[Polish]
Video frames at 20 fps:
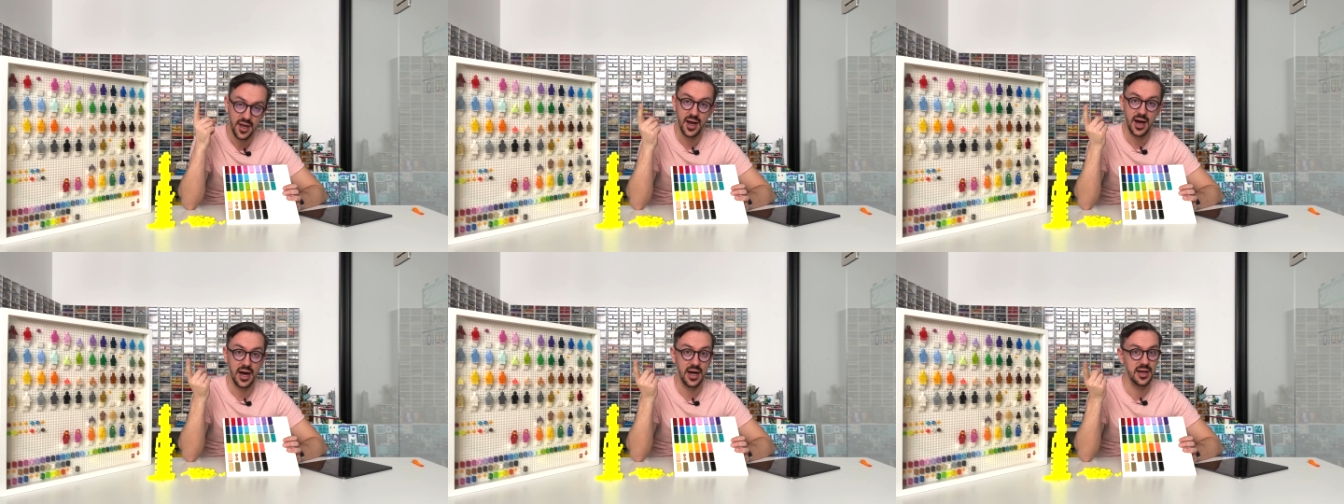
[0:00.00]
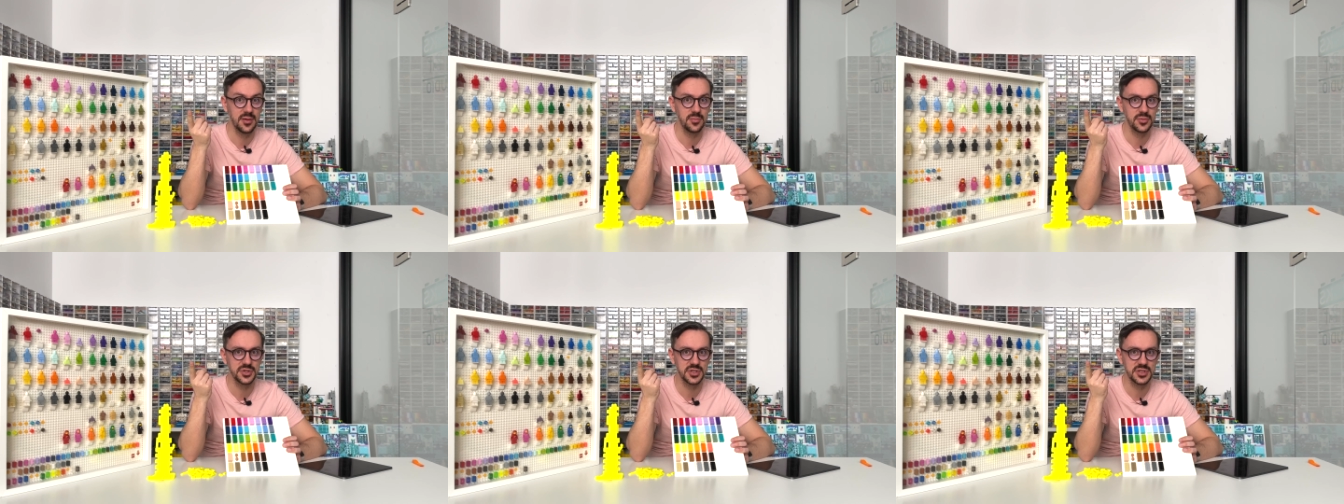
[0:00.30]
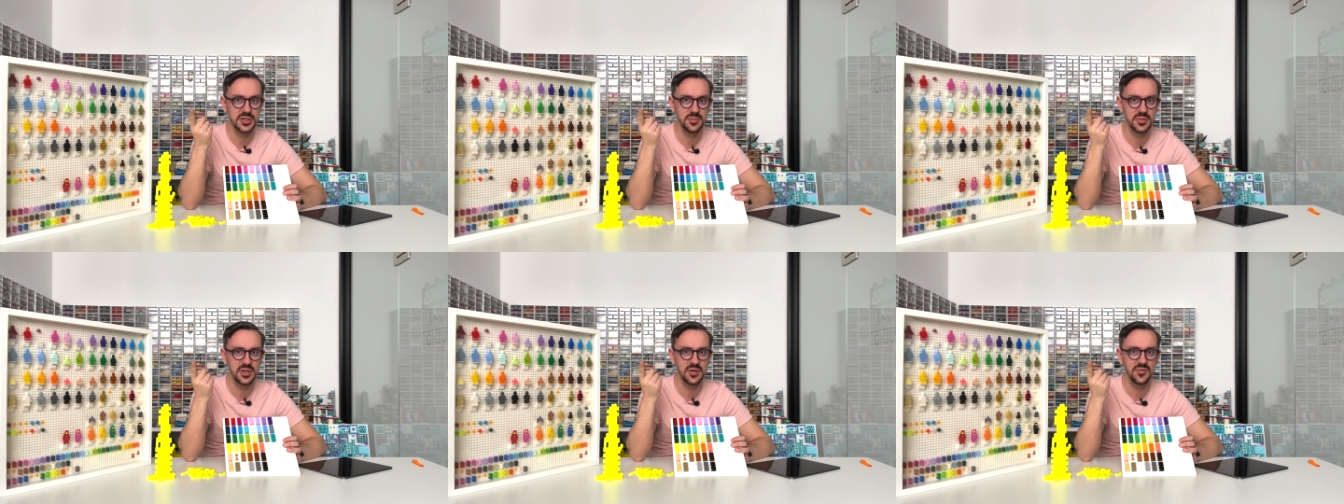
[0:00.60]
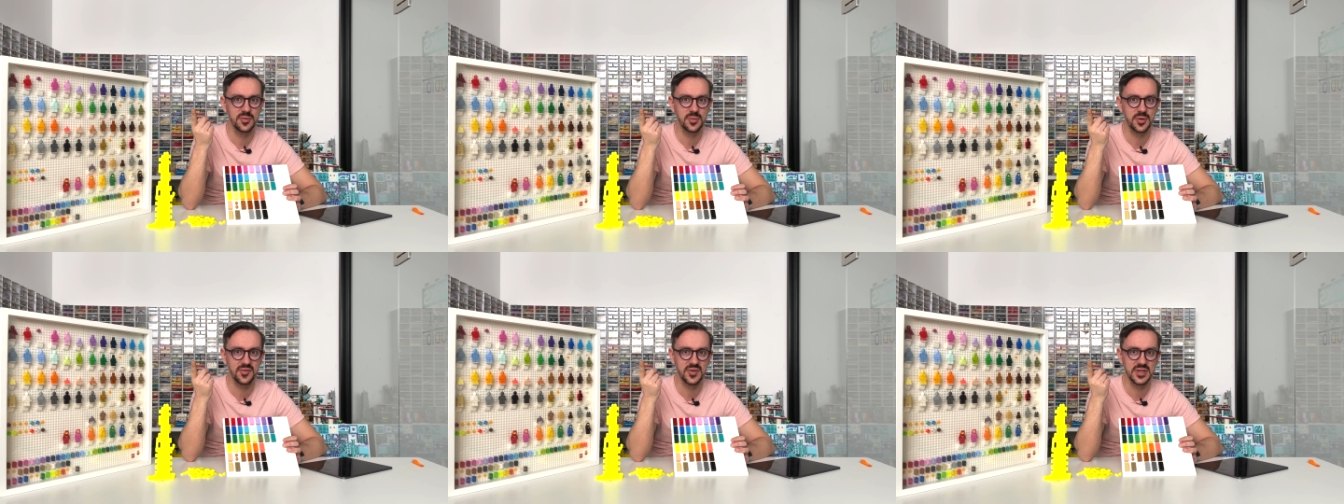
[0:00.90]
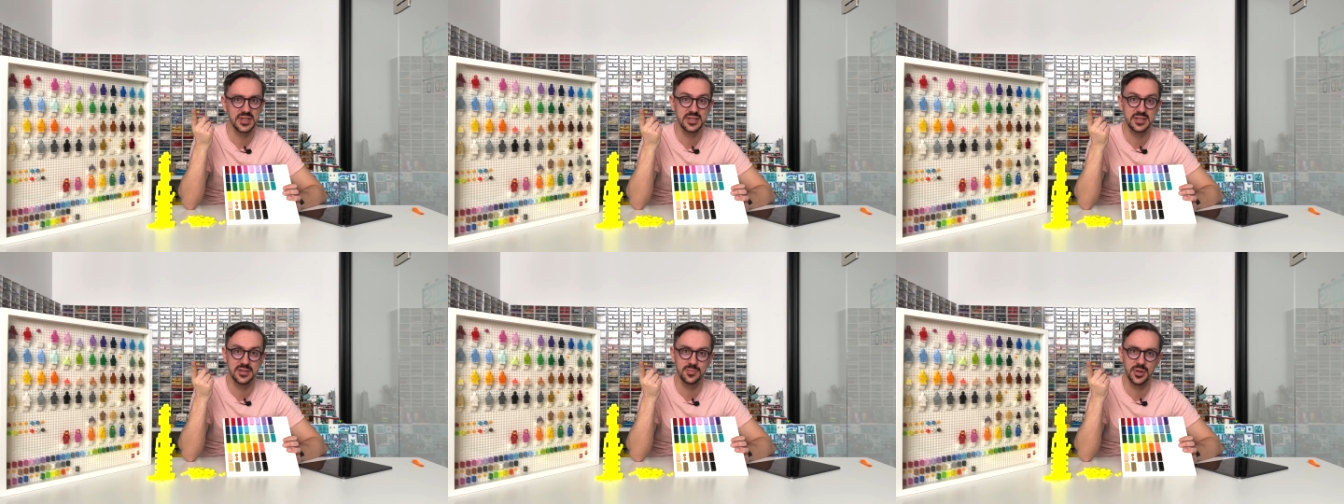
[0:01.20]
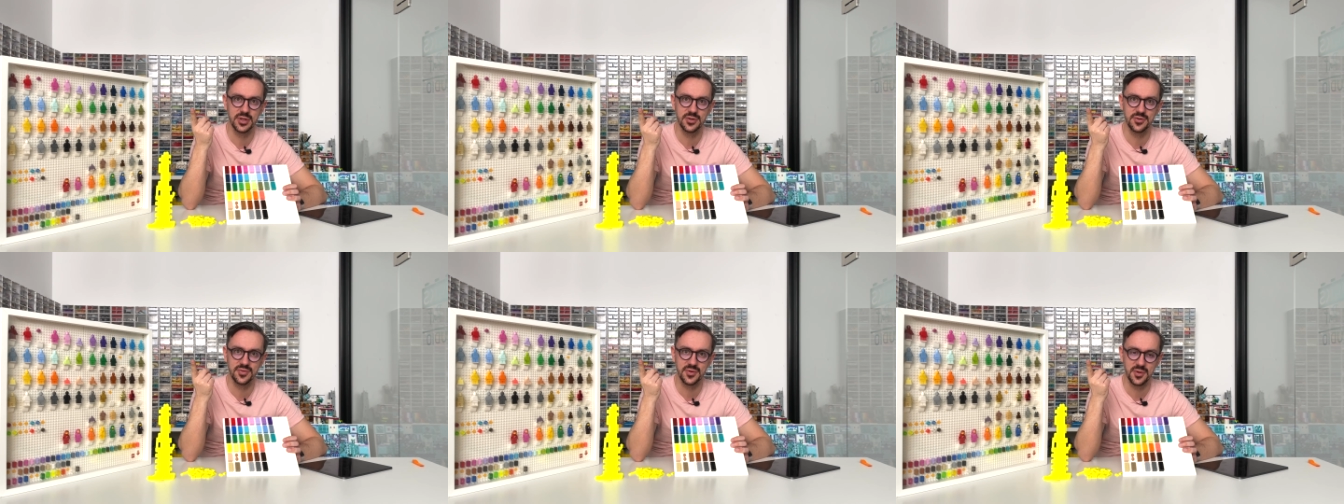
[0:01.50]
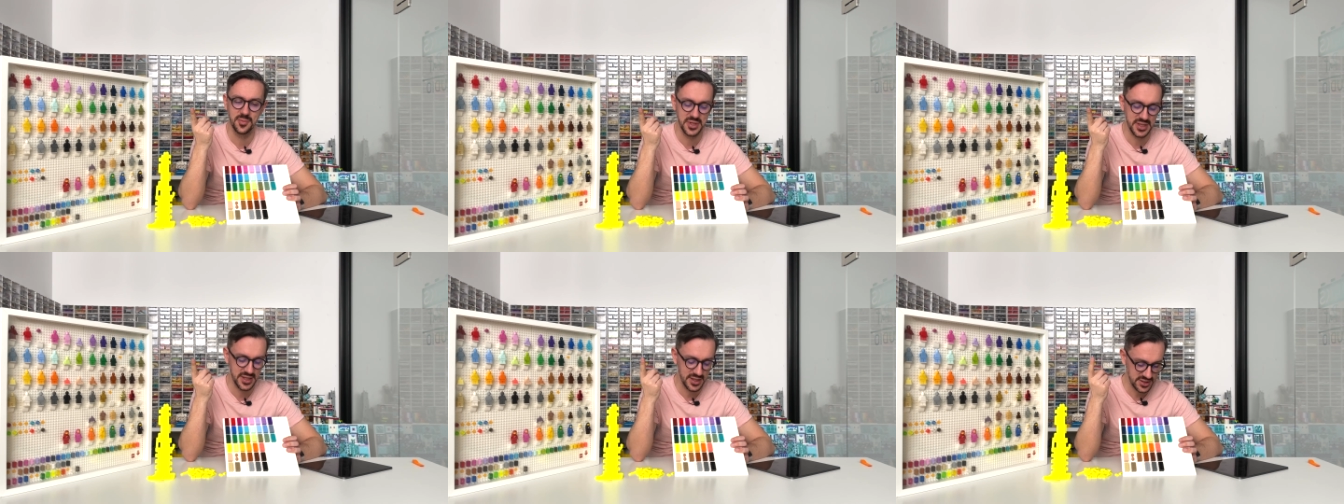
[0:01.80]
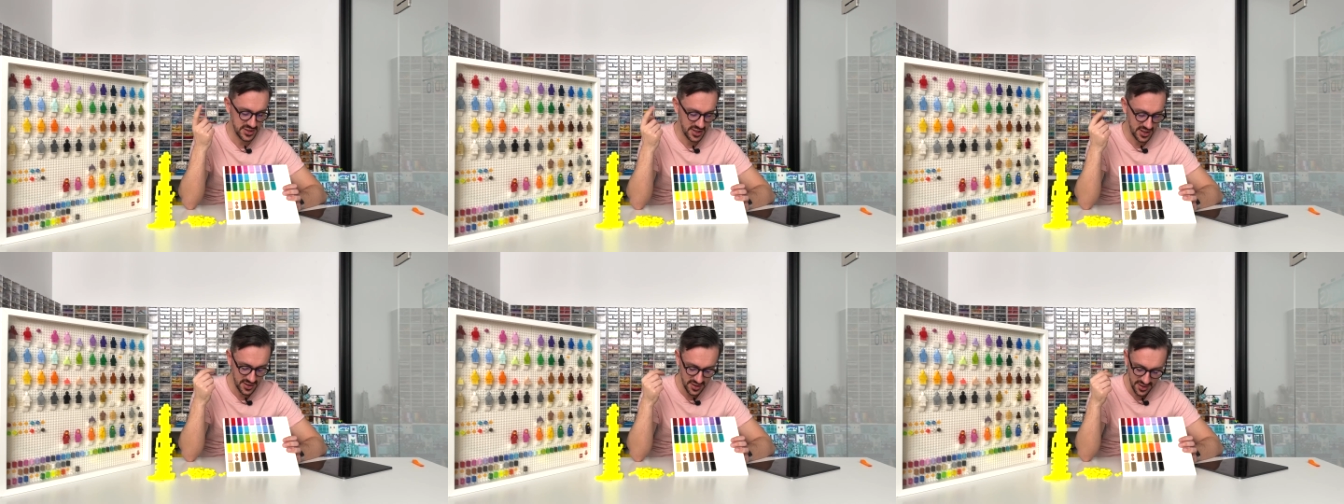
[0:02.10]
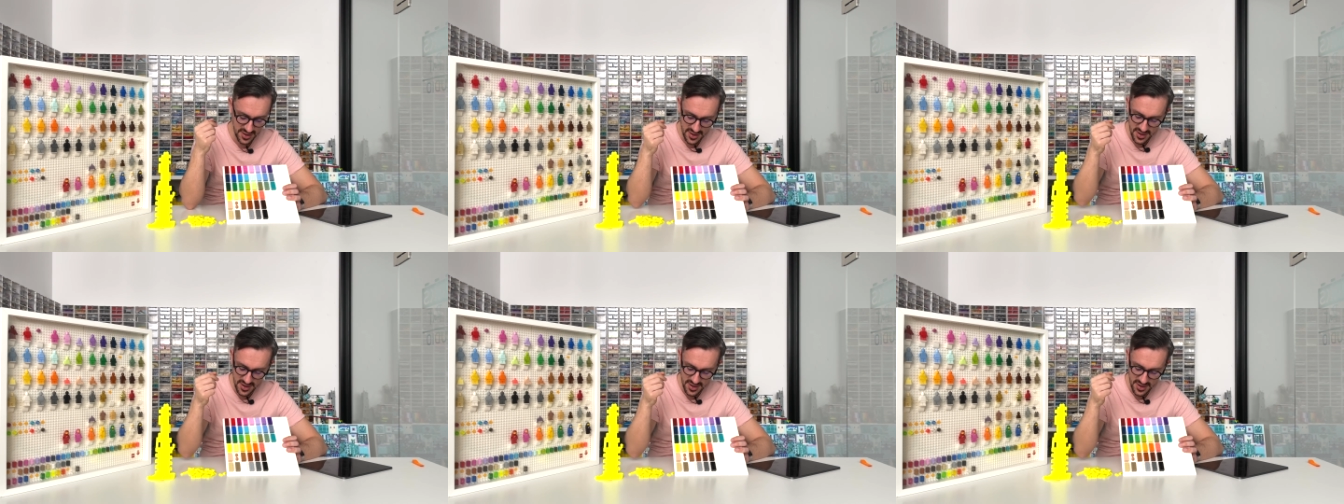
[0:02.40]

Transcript: ale możecie mnie wyprowadzić z błędu w komentarzach.